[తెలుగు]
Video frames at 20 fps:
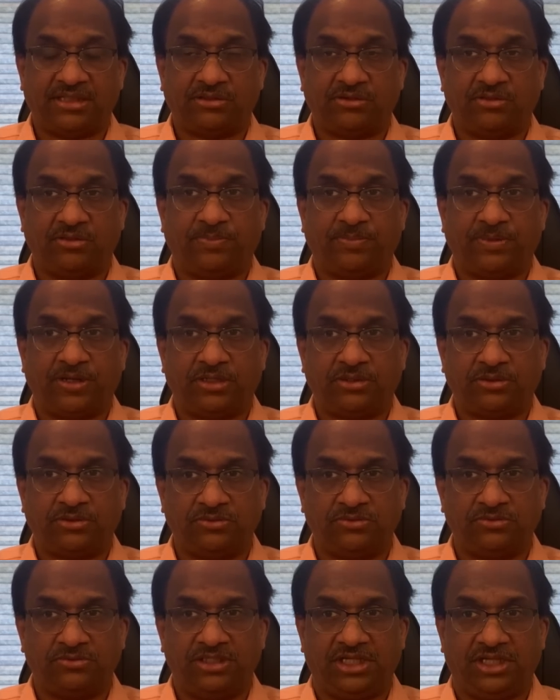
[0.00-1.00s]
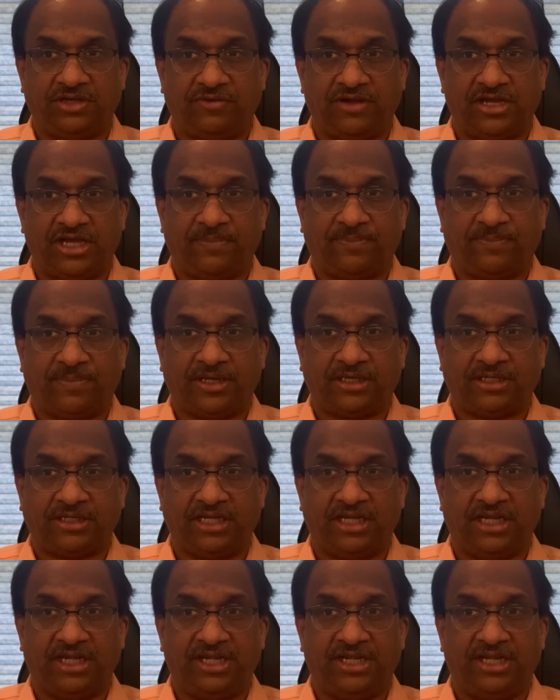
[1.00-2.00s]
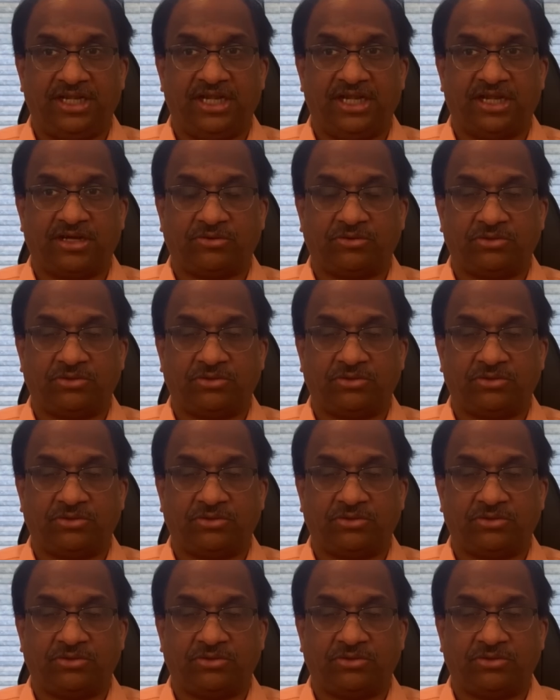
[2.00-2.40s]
తో పాటు ఇరవై ఆరు పార్టీల ఇండియా